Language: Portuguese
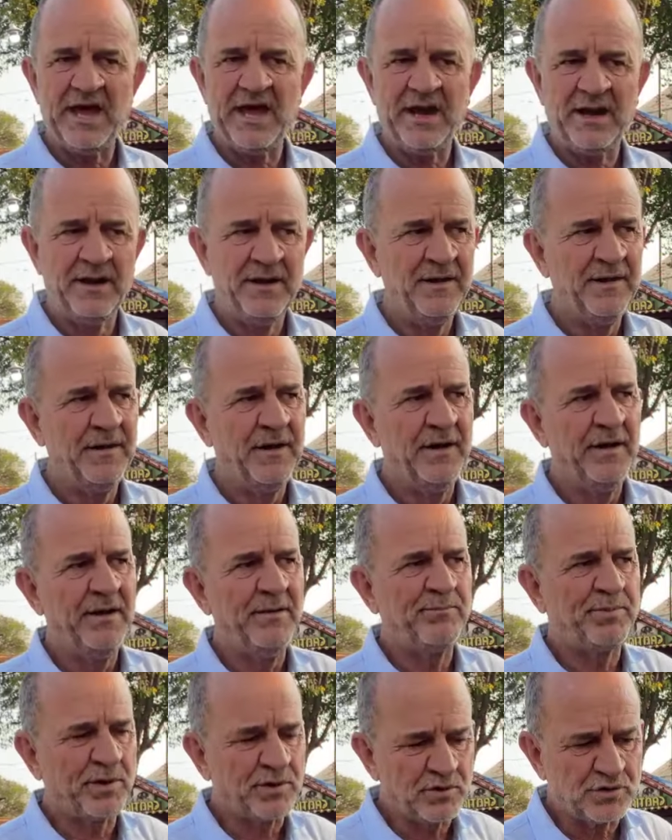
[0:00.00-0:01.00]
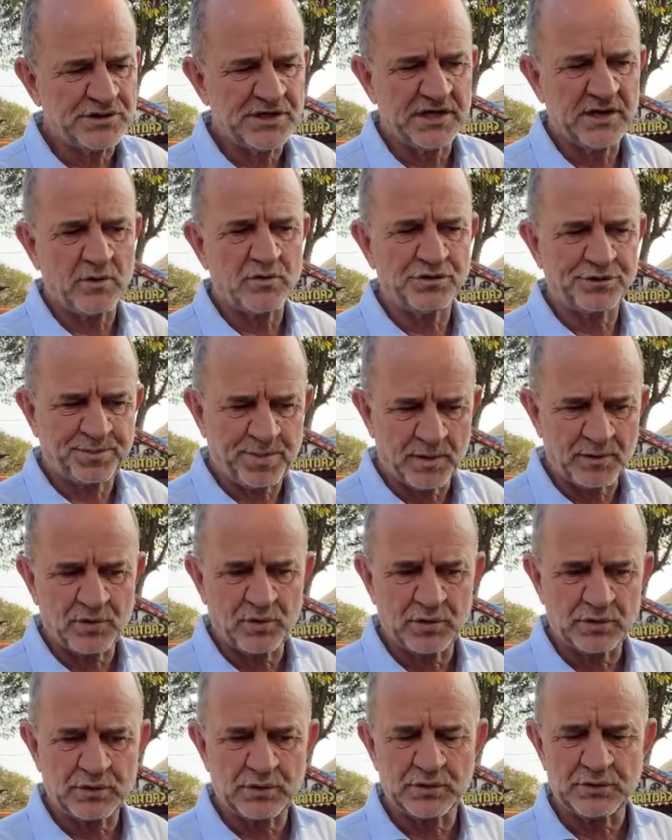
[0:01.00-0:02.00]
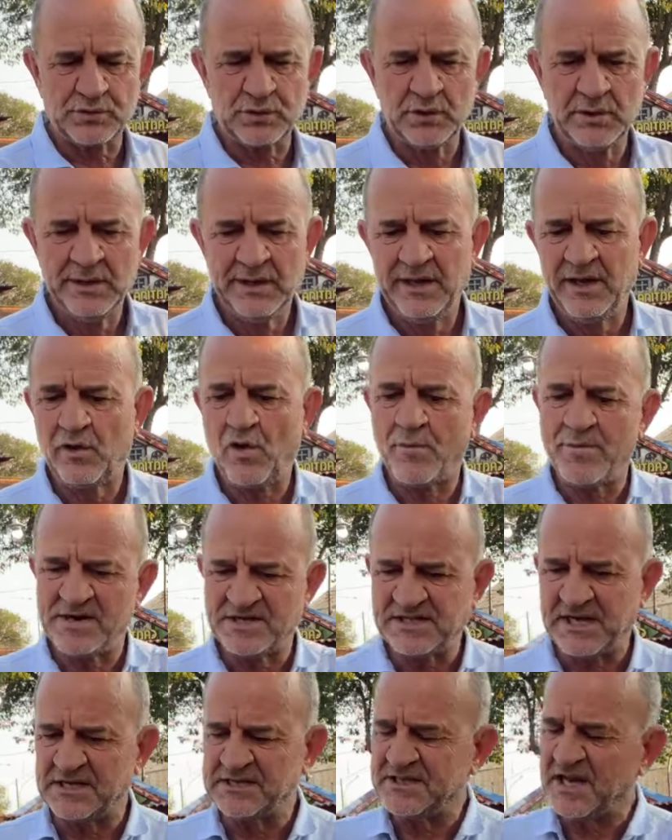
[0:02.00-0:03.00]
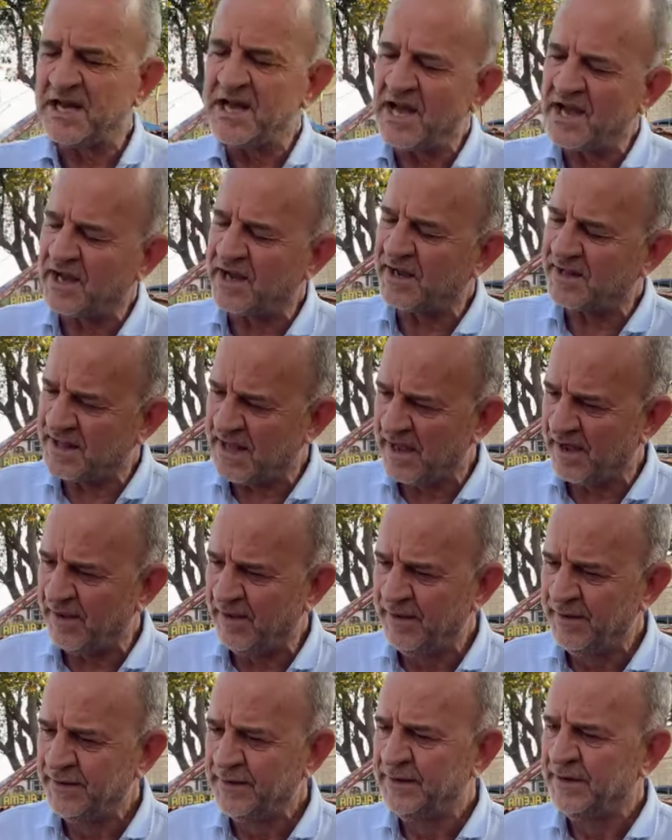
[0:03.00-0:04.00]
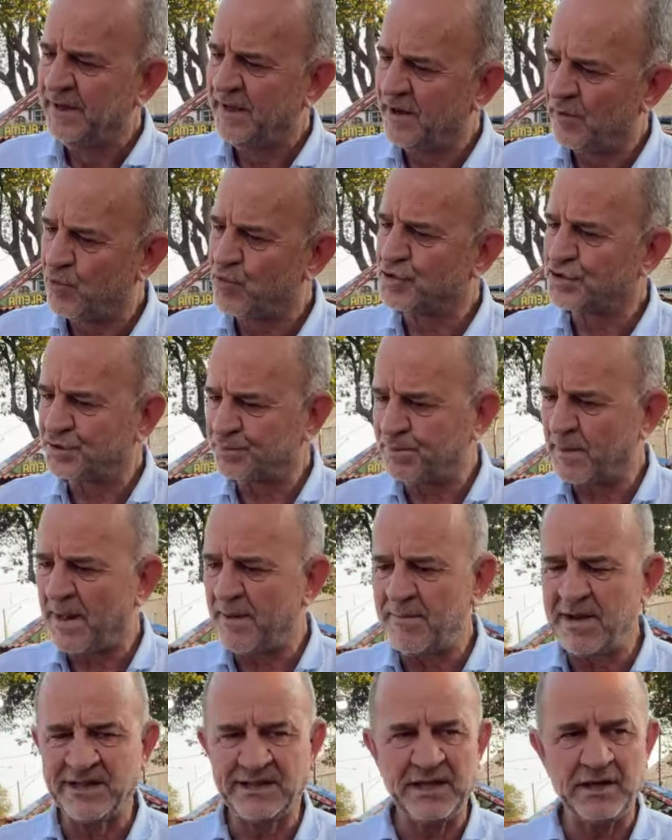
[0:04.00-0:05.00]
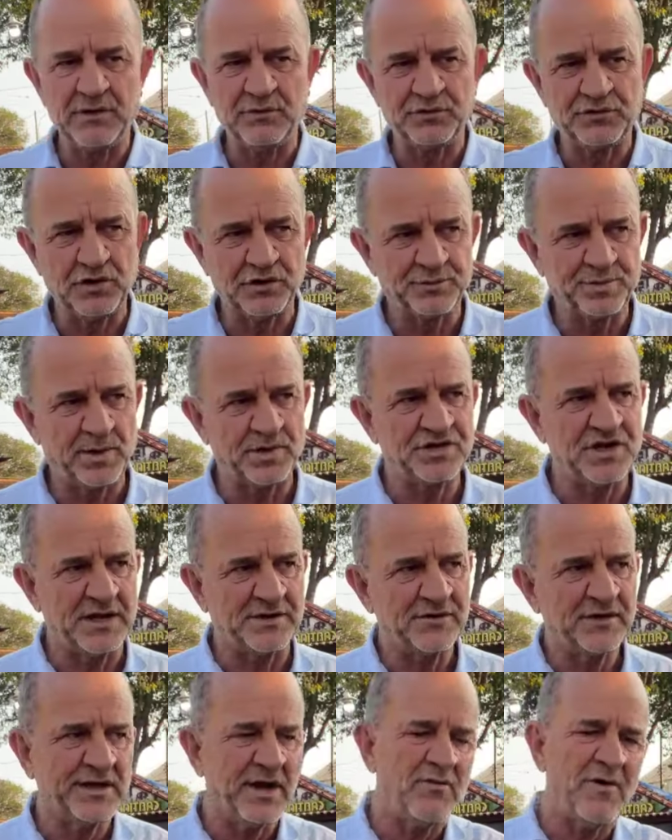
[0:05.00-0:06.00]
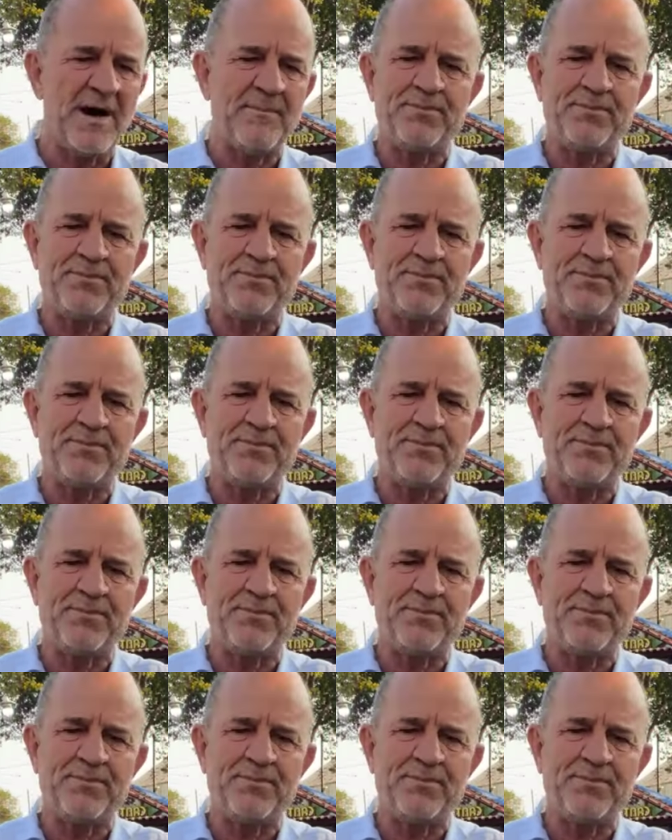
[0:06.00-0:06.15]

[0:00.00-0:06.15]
ter e produzir alguns produtos e comercializar e arrecadar recursos para manter os seus projetos.